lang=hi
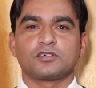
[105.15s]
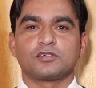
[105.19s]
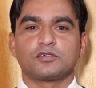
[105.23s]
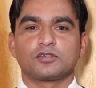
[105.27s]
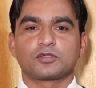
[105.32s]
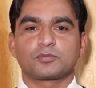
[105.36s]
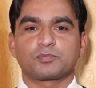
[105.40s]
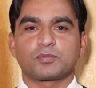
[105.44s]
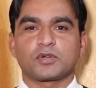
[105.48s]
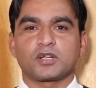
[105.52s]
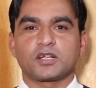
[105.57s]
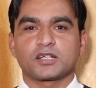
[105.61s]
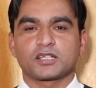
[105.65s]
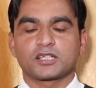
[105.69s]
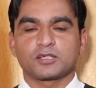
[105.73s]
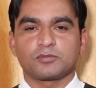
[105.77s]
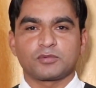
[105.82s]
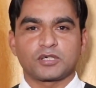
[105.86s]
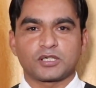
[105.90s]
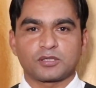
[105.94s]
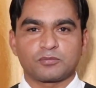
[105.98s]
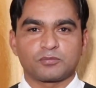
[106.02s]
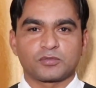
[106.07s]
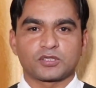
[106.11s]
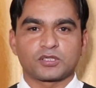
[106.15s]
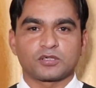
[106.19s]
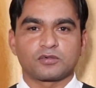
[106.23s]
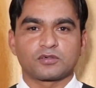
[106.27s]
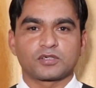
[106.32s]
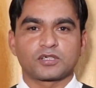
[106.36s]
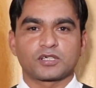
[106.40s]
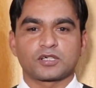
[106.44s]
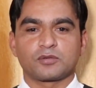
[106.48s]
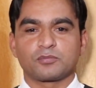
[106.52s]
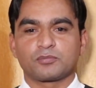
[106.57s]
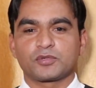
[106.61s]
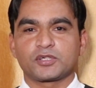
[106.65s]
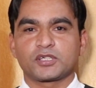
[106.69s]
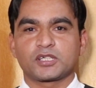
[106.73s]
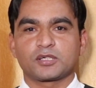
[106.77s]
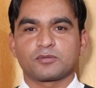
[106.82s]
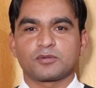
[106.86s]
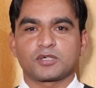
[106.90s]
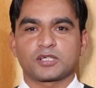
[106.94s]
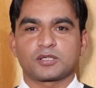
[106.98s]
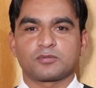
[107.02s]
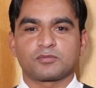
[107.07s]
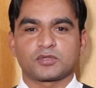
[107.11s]
और प्लान के बारे में बताओगे कंपनी
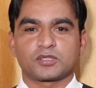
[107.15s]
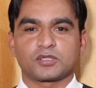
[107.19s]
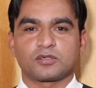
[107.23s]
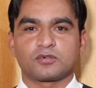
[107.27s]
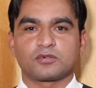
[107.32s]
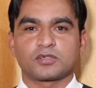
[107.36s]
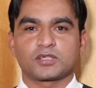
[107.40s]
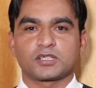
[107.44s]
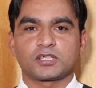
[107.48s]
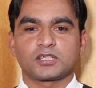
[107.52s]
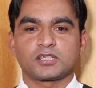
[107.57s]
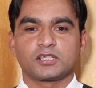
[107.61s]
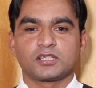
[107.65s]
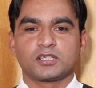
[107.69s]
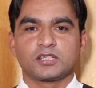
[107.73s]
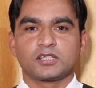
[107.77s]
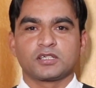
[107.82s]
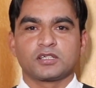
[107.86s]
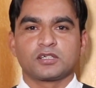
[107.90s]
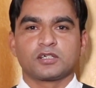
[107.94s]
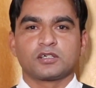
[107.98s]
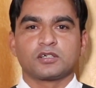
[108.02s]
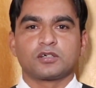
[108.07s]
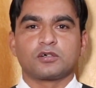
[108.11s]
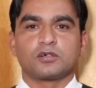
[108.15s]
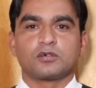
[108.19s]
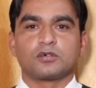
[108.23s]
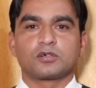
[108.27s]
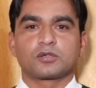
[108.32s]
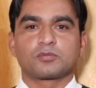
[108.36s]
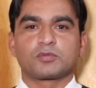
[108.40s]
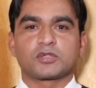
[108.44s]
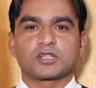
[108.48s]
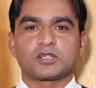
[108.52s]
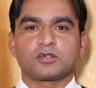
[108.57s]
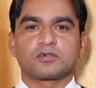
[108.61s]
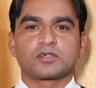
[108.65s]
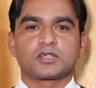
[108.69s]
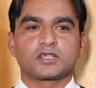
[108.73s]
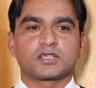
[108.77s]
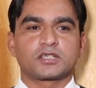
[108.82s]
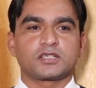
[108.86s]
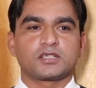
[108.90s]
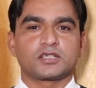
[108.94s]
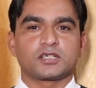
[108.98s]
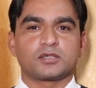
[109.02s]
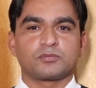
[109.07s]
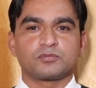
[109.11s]
के बारे में बताओगे और बताओगे
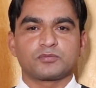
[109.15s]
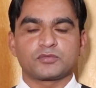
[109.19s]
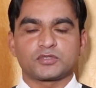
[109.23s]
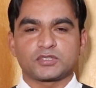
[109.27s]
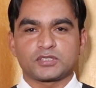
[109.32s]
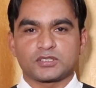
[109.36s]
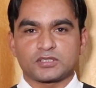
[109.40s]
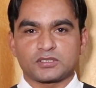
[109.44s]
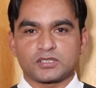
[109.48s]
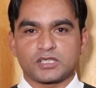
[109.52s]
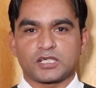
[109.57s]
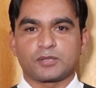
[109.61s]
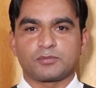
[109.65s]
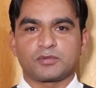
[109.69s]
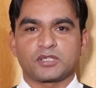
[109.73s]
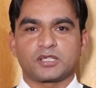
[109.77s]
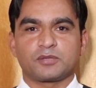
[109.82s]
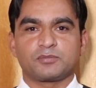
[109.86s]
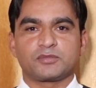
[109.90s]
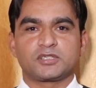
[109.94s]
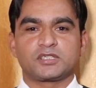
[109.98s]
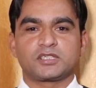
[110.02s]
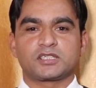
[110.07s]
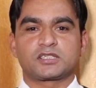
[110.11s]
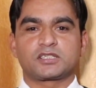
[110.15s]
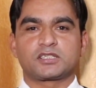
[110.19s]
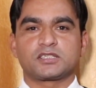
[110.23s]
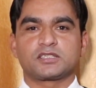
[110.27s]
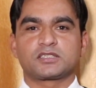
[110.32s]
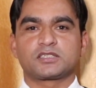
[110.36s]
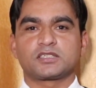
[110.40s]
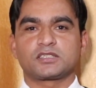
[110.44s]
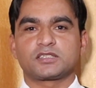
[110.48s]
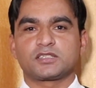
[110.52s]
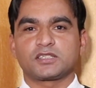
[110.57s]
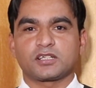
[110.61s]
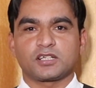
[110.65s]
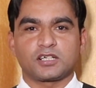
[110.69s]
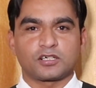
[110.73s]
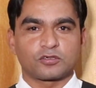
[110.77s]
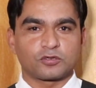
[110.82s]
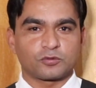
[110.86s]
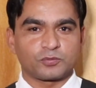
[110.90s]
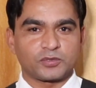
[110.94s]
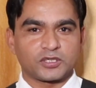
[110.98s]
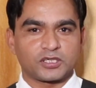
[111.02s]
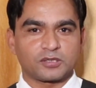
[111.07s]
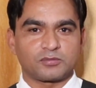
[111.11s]
कि हम एम एल एम इंडस्ट्री से इतने
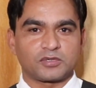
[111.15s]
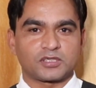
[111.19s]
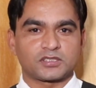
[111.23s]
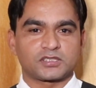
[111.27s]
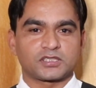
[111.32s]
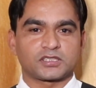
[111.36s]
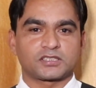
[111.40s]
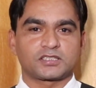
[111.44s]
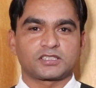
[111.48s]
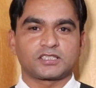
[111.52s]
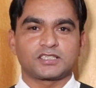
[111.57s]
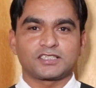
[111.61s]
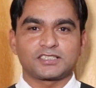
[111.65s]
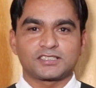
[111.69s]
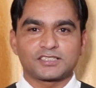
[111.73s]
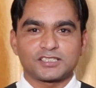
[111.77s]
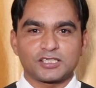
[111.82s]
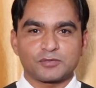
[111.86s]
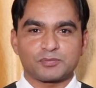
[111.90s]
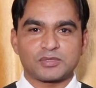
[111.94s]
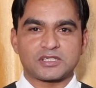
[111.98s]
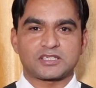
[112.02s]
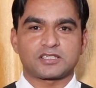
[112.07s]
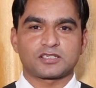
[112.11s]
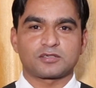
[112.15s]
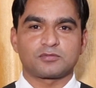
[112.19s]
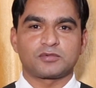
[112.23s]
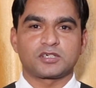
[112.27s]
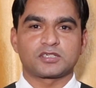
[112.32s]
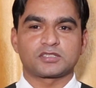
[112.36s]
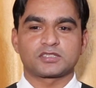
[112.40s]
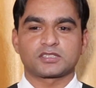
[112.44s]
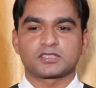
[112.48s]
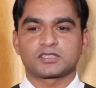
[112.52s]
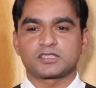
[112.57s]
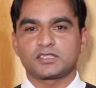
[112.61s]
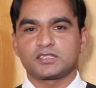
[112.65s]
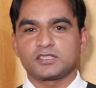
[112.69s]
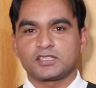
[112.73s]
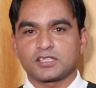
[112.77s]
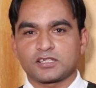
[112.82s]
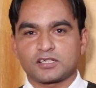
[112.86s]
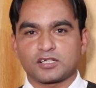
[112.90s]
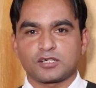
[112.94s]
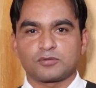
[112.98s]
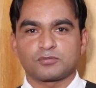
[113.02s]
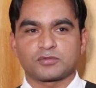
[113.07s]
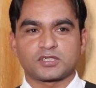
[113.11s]
लाख रुपए कमा सकते हैं इतने पैसे कमा सकते हैं
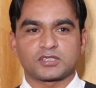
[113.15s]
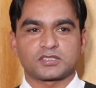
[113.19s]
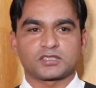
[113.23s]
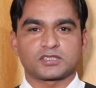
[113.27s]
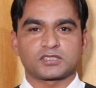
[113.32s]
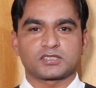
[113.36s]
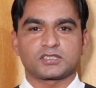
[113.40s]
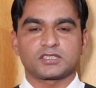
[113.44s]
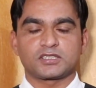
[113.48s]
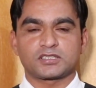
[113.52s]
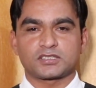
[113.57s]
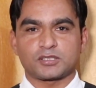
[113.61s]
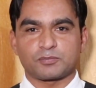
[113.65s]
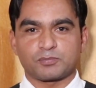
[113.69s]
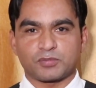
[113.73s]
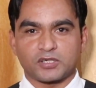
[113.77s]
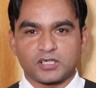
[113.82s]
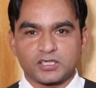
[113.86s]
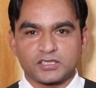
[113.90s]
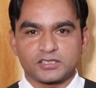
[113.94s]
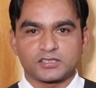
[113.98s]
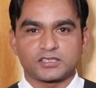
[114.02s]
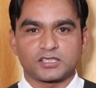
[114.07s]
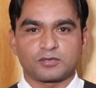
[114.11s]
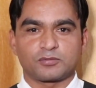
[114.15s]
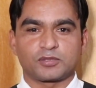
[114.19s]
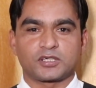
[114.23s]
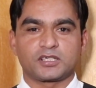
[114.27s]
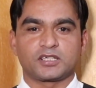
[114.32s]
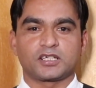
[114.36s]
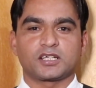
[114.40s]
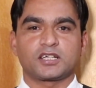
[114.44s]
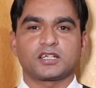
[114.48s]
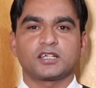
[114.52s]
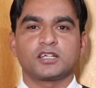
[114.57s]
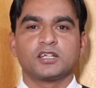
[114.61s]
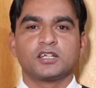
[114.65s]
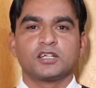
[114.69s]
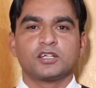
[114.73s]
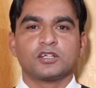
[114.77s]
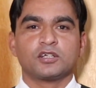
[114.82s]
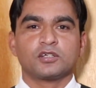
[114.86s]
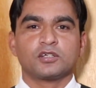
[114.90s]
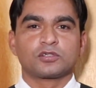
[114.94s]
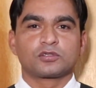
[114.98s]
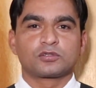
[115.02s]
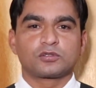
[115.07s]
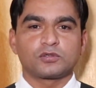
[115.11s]
ये काम कर सकते हैं इसका प्लान इतना बढ़िया है
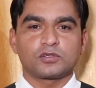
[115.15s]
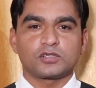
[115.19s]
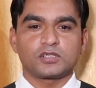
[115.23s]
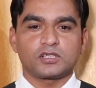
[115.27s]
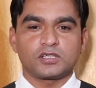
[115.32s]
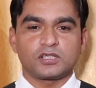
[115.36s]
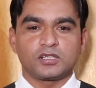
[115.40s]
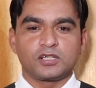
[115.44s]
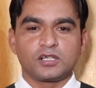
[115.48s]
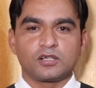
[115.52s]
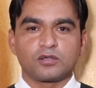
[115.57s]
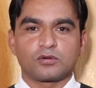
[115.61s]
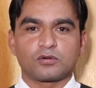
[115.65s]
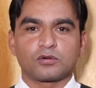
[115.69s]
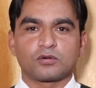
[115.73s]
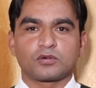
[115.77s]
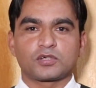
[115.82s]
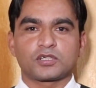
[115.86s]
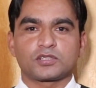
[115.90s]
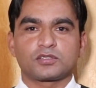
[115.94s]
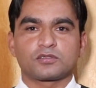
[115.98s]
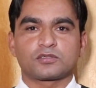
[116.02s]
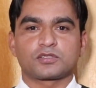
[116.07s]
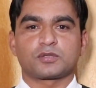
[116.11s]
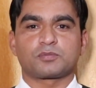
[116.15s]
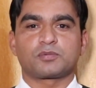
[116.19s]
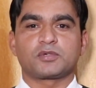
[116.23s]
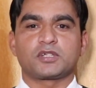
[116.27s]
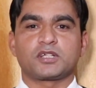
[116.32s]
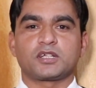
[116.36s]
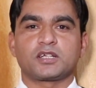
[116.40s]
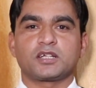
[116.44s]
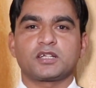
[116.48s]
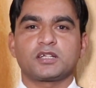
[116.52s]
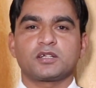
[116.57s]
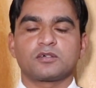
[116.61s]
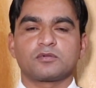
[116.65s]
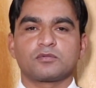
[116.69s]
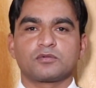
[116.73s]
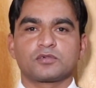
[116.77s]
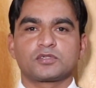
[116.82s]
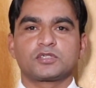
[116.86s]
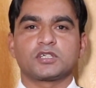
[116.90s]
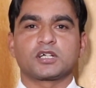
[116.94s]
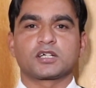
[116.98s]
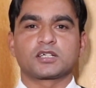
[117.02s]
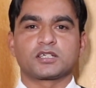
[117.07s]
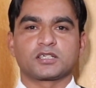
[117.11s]
तो इन लोगों के जो सपने हैं
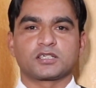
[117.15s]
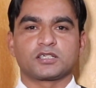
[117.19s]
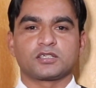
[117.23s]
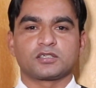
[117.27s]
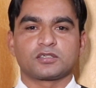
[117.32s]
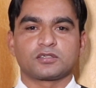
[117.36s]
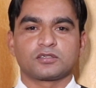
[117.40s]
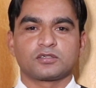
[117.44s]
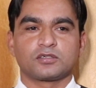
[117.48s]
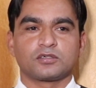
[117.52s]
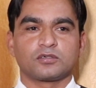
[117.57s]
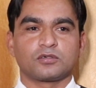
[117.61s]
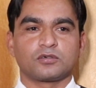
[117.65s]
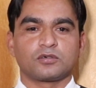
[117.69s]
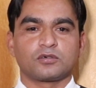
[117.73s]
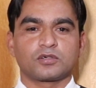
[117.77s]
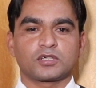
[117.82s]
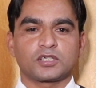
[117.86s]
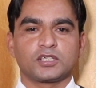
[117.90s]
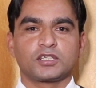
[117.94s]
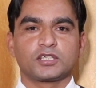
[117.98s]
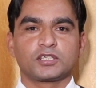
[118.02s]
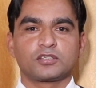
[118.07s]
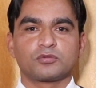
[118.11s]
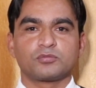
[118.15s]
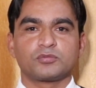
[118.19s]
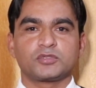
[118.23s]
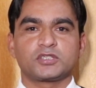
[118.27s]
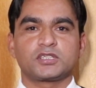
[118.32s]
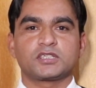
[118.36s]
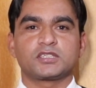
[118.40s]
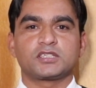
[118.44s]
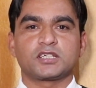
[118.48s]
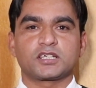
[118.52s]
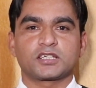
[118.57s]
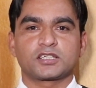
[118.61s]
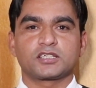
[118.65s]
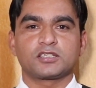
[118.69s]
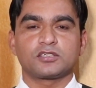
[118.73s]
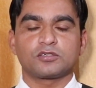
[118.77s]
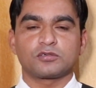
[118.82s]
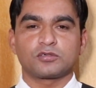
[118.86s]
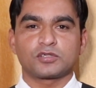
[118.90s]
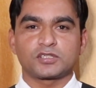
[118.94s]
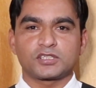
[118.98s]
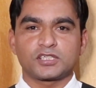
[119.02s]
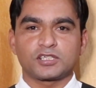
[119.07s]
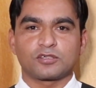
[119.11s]
वो जागेंगे और इनकी उम्मीदें जागेंगी
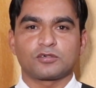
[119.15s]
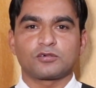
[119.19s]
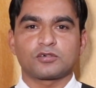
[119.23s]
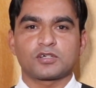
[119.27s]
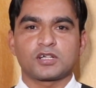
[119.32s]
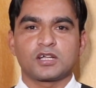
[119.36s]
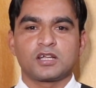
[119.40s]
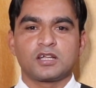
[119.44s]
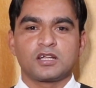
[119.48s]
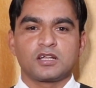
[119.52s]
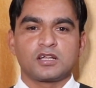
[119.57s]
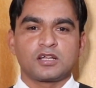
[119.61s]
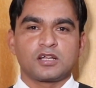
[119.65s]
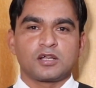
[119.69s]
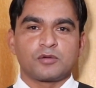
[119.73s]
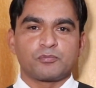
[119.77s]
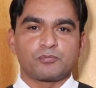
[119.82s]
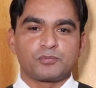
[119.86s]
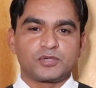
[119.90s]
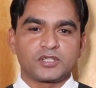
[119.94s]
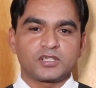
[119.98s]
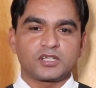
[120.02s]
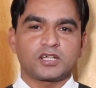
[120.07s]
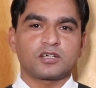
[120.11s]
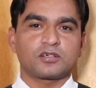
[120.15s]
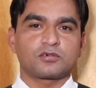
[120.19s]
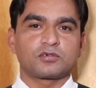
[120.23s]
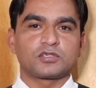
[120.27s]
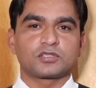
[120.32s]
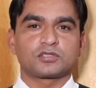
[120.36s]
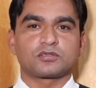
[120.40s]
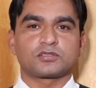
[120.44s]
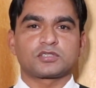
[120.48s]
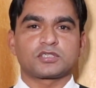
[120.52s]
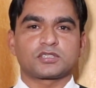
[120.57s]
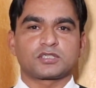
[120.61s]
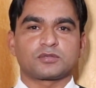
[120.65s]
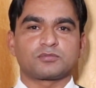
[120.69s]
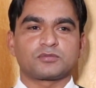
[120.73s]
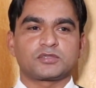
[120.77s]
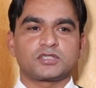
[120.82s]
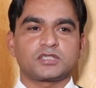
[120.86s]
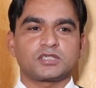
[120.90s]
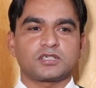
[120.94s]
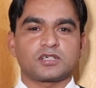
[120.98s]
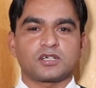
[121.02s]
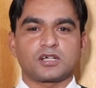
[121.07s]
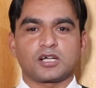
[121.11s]
और ये लोग बिना कोई सोचे
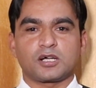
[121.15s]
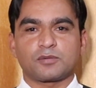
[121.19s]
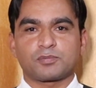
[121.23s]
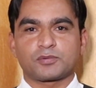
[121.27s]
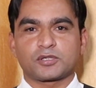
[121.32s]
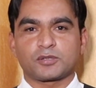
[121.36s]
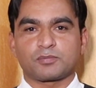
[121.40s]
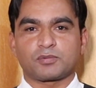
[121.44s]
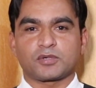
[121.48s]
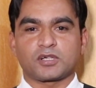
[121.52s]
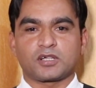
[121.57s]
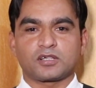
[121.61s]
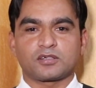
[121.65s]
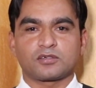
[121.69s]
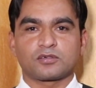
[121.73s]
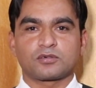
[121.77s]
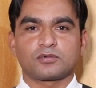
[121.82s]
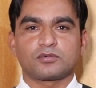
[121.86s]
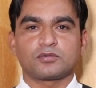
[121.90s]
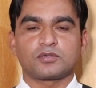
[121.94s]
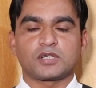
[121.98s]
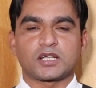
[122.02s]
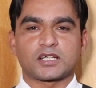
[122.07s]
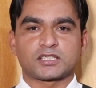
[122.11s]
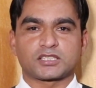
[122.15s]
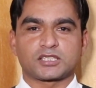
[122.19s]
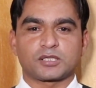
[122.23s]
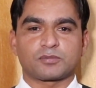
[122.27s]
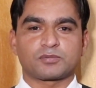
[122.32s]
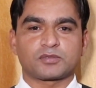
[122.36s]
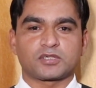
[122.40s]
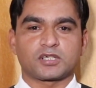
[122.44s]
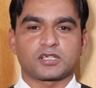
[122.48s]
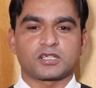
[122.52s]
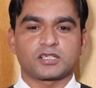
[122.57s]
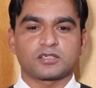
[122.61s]
समझे आपके प्लान को एक्सेप्ट कर